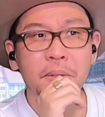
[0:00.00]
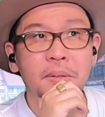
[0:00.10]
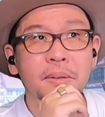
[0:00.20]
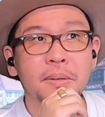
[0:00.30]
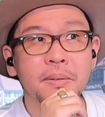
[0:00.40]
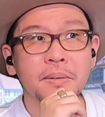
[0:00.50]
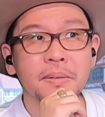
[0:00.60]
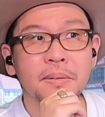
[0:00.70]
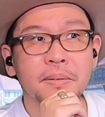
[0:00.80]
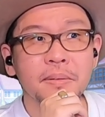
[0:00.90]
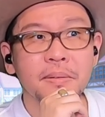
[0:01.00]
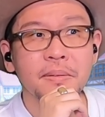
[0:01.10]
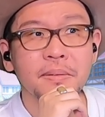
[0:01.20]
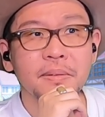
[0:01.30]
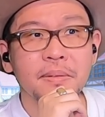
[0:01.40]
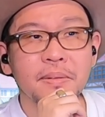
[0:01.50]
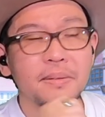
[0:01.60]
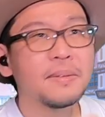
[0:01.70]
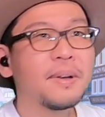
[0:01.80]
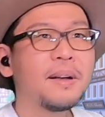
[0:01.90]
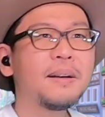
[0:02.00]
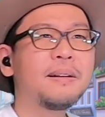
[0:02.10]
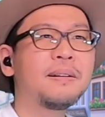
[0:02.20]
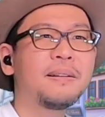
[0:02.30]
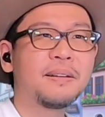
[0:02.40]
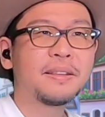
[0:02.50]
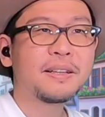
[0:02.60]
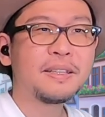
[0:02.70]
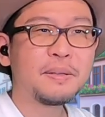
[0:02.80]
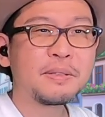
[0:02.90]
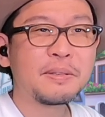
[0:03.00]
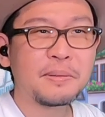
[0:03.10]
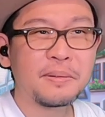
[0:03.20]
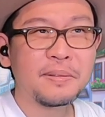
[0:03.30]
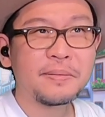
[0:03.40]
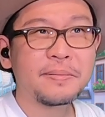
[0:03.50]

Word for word: う言ってるああ、仲直りすんの